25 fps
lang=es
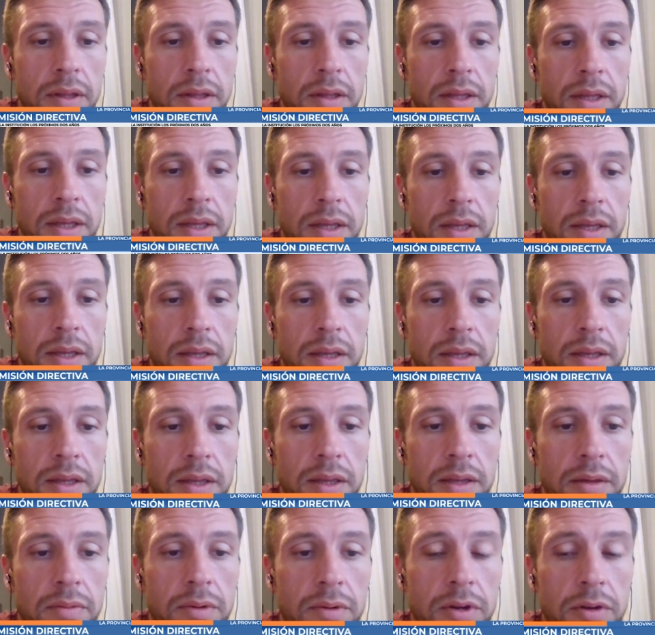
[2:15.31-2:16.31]

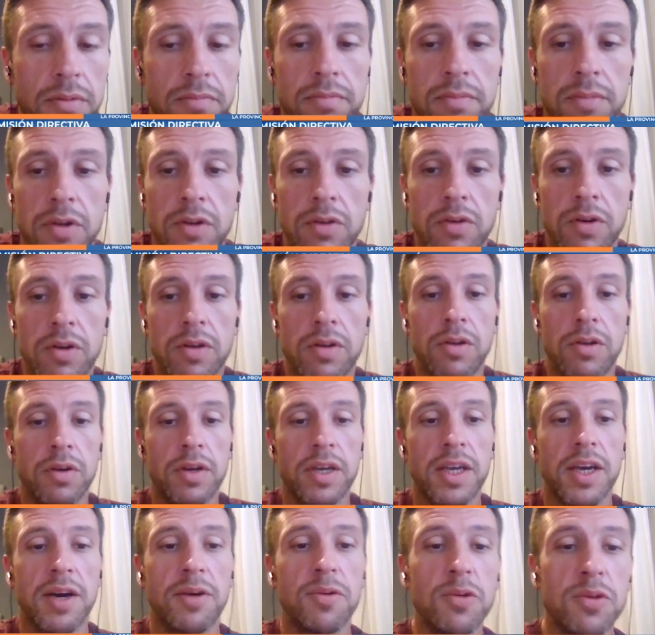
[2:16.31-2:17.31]
Y bueno, lo,
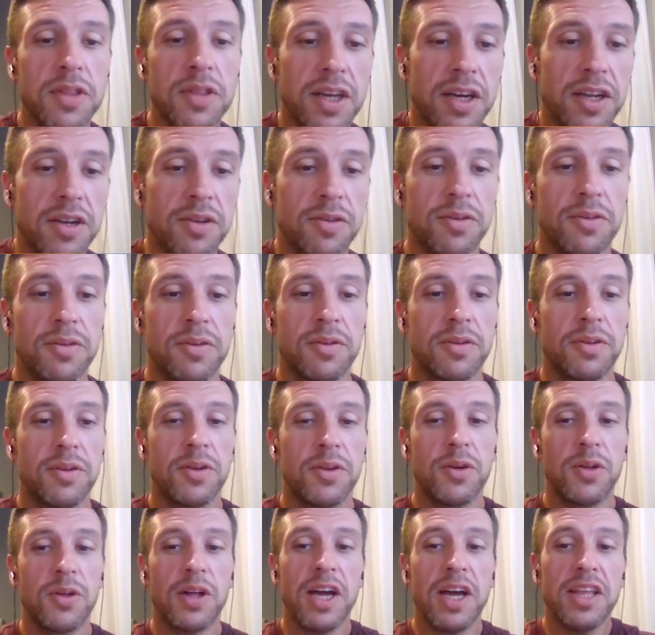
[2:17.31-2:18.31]
lo que abunda no,
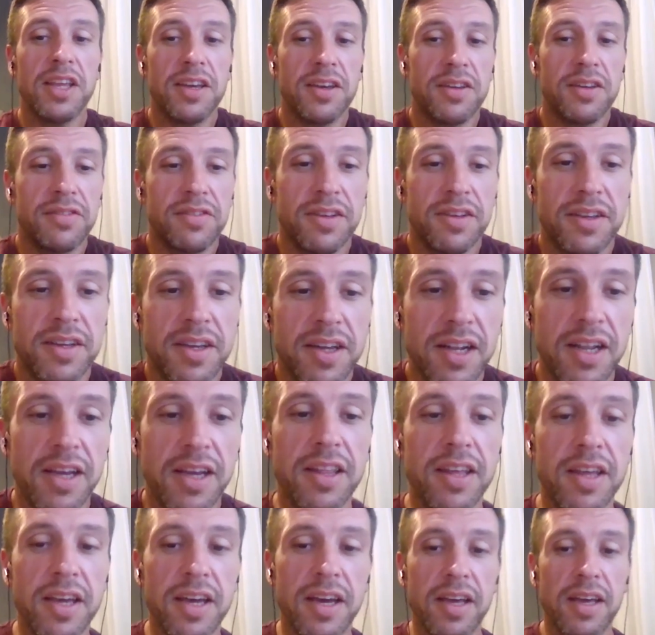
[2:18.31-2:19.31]
no, daña, así que
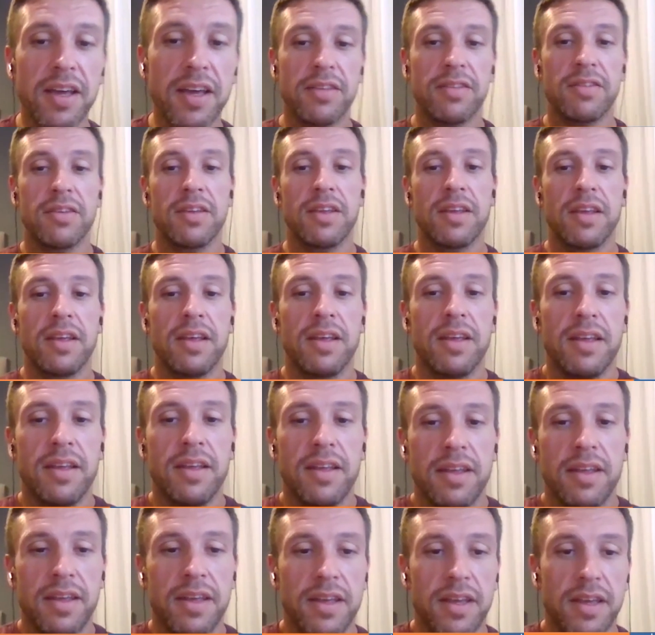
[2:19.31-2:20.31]
la idea es
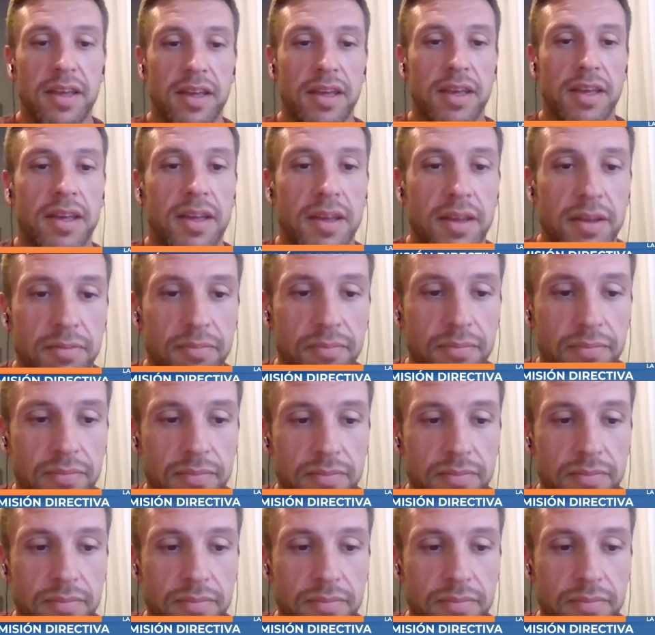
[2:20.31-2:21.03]
eh,